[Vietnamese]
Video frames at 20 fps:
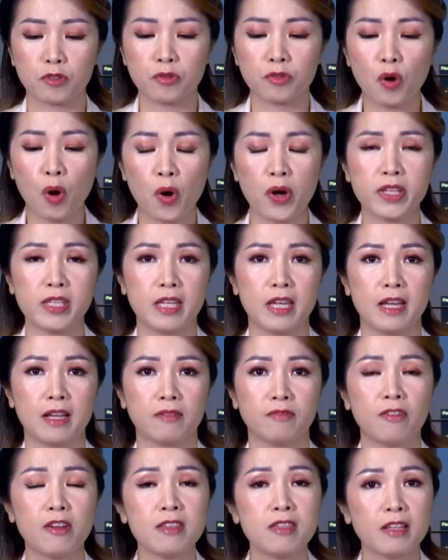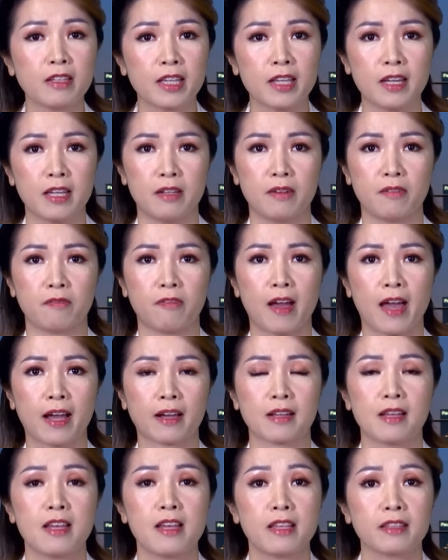đối diện với những cái hình phạt,
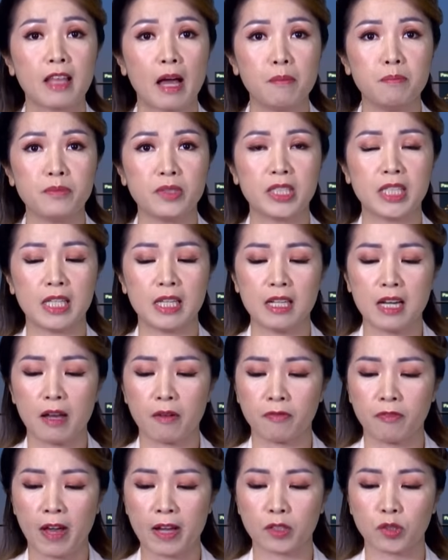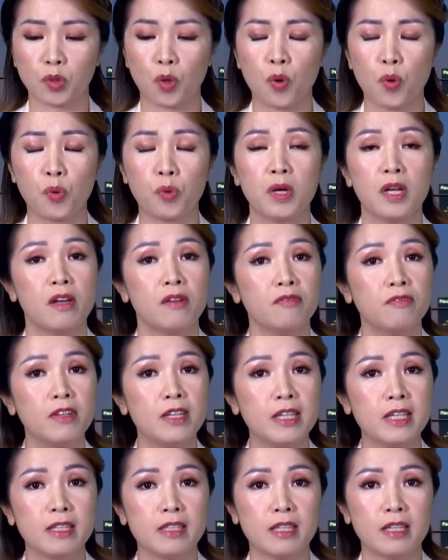thậm chí là phạt tù
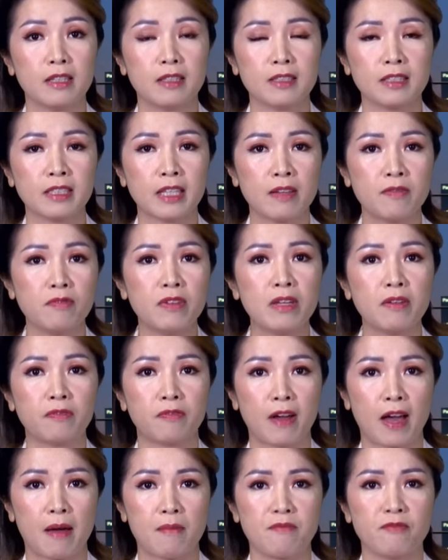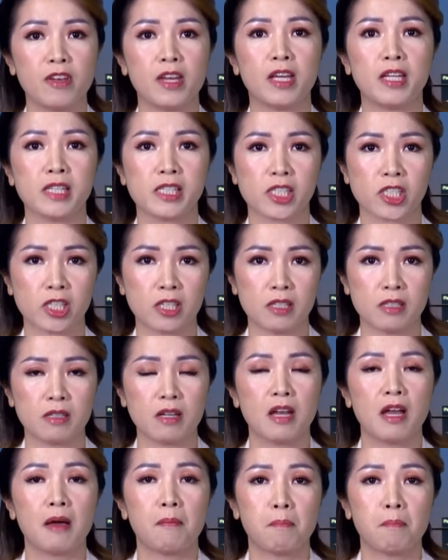vì những cái vi phạm về hình sự